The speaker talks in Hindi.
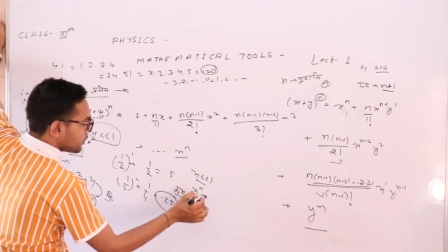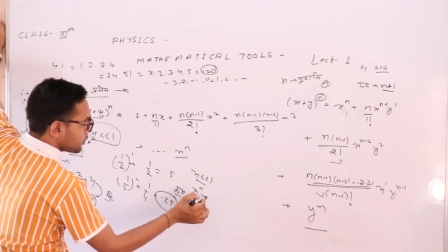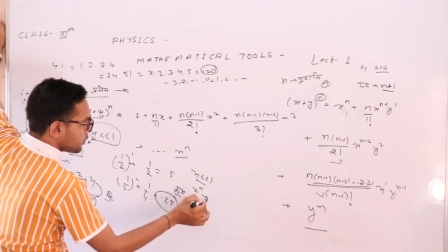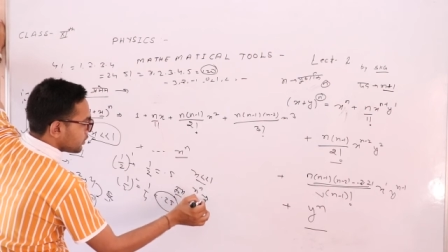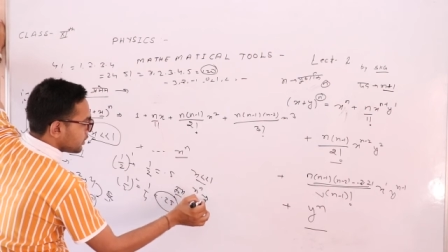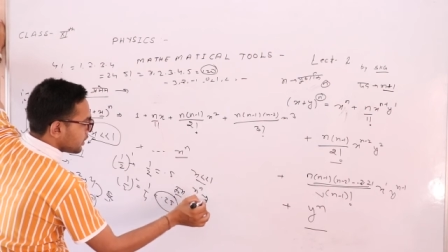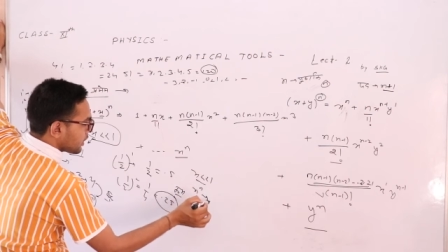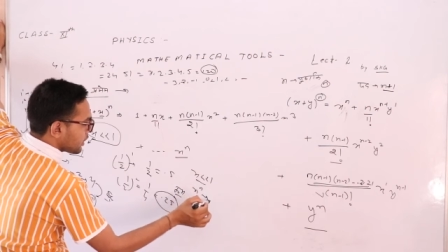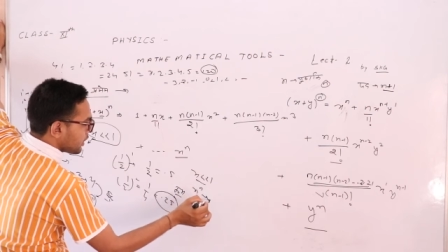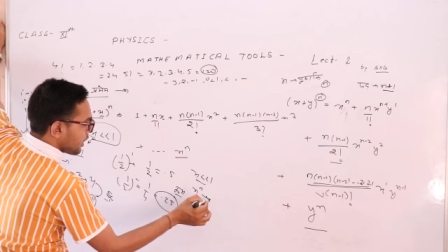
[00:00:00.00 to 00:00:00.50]
तो
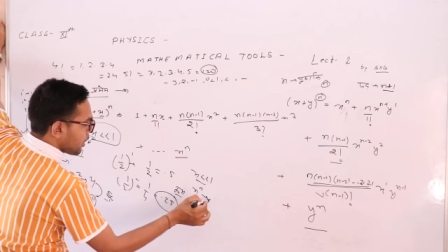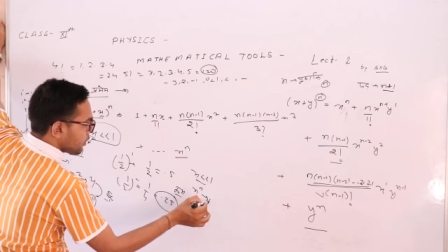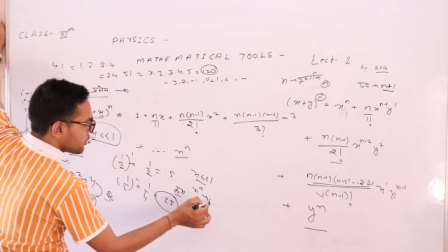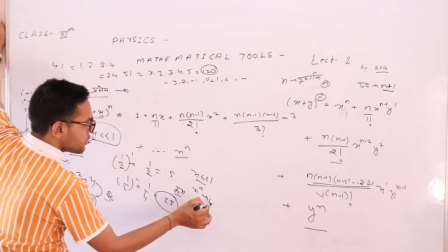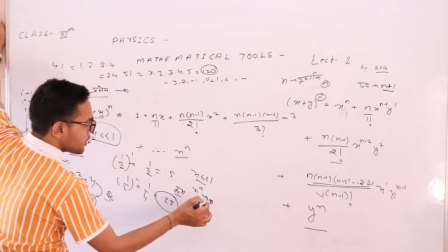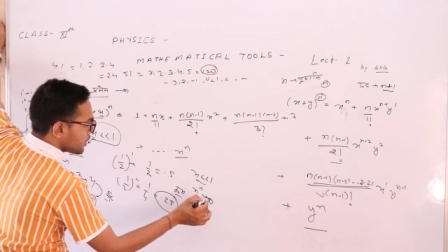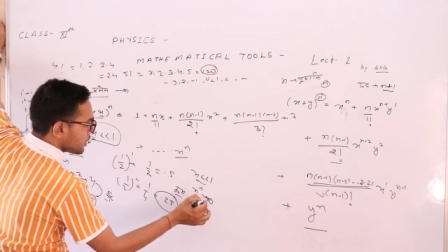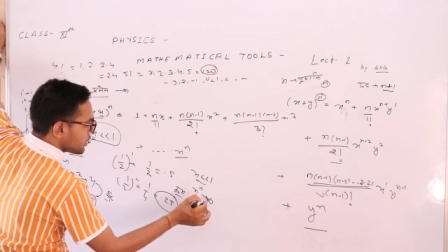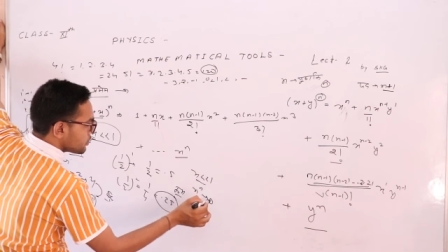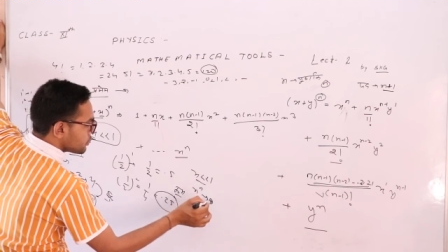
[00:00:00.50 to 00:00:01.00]
ये क्या हो
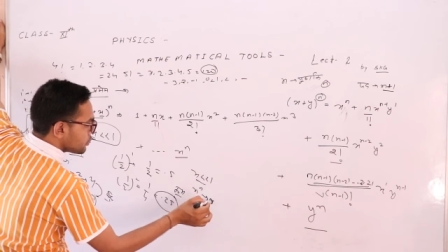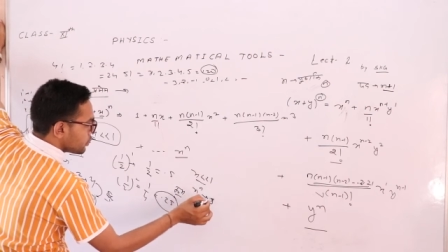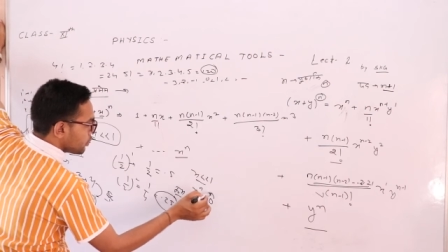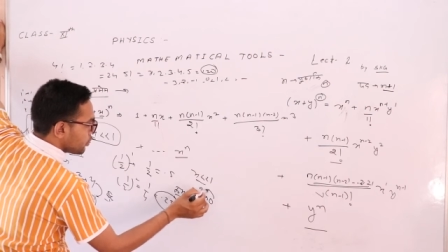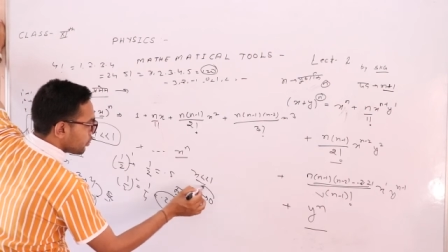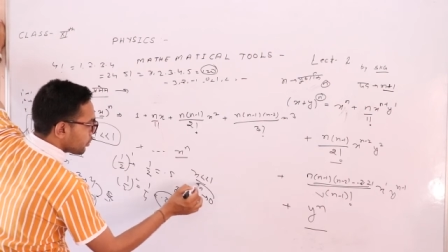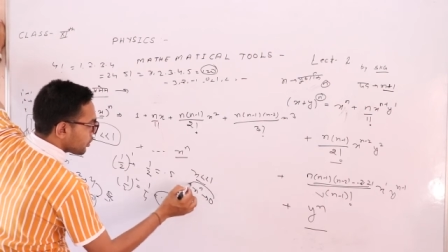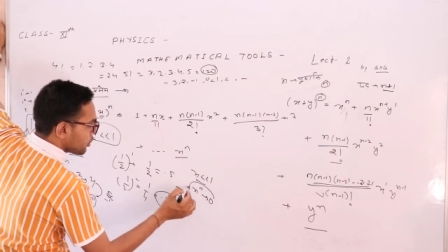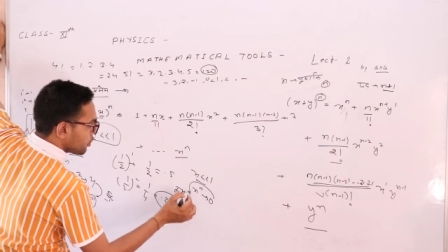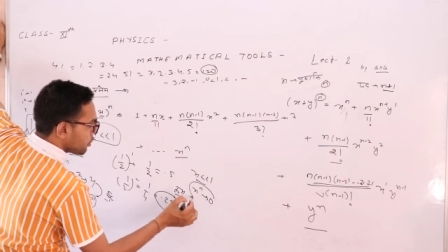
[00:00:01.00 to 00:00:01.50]
जाएगी
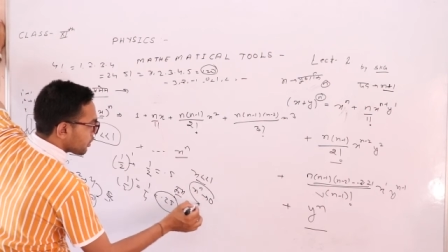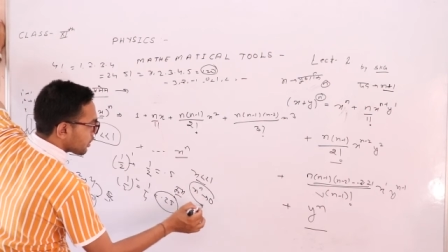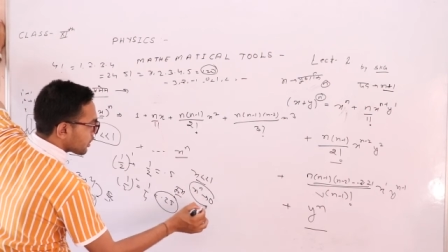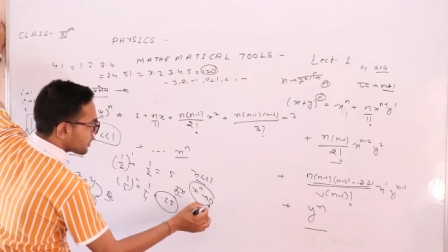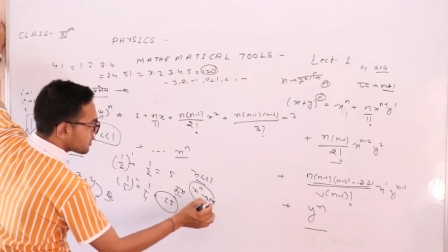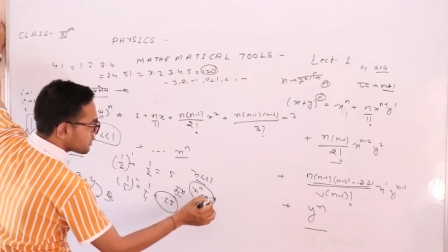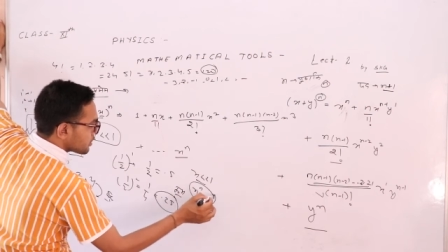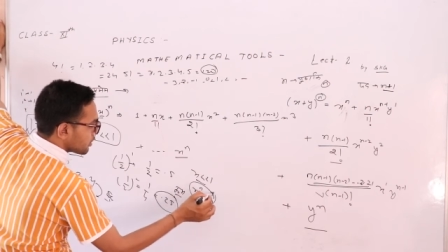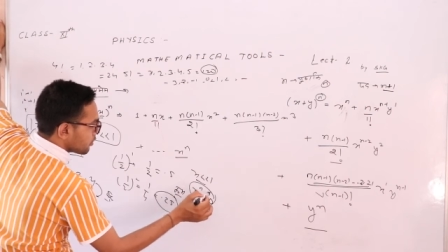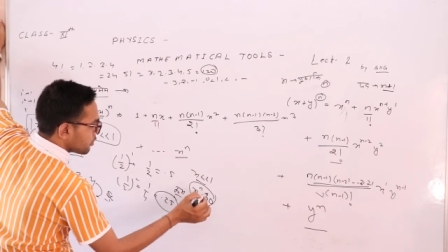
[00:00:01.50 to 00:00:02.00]
जीरो की ओर
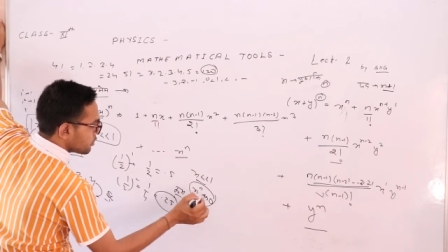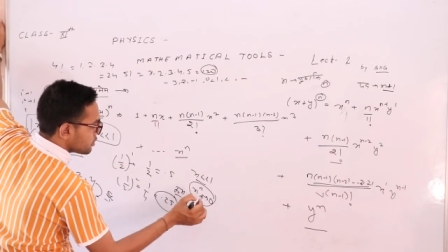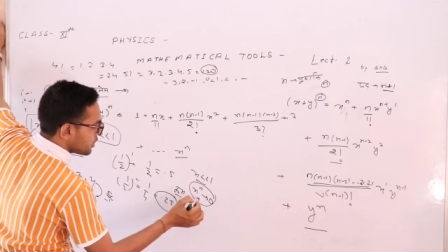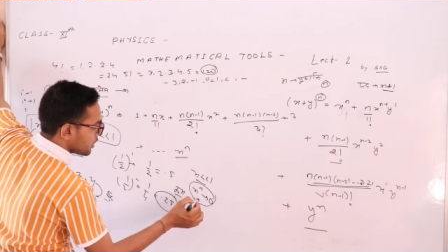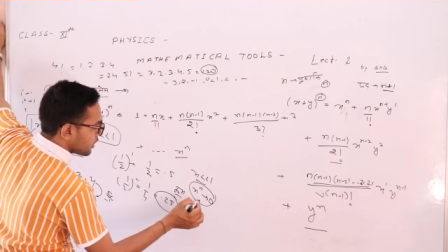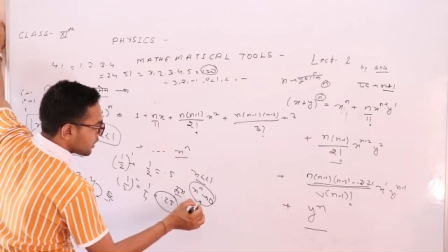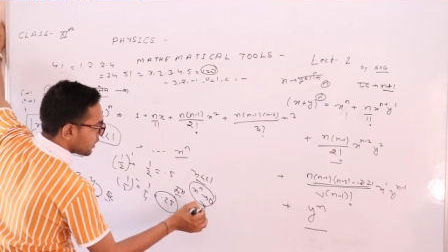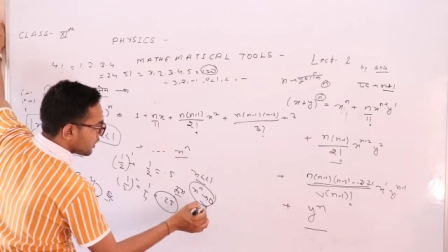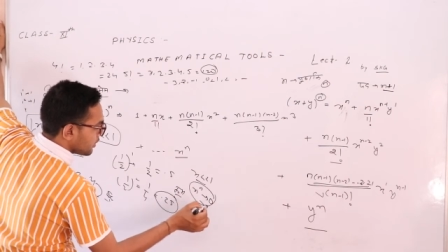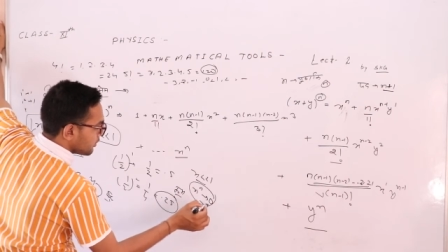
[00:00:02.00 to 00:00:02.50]
अग्रसर हो
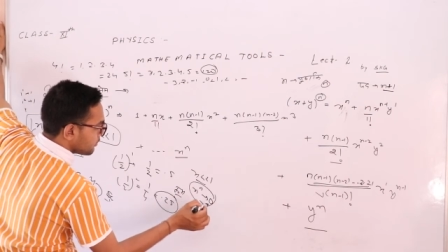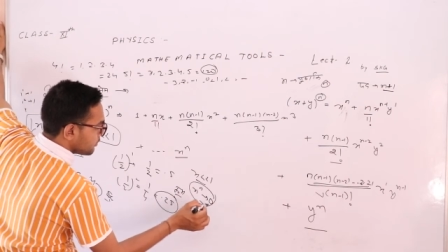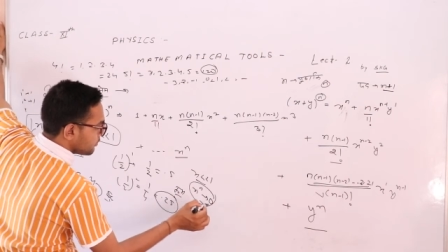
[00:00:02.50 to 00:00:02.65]
जाएगी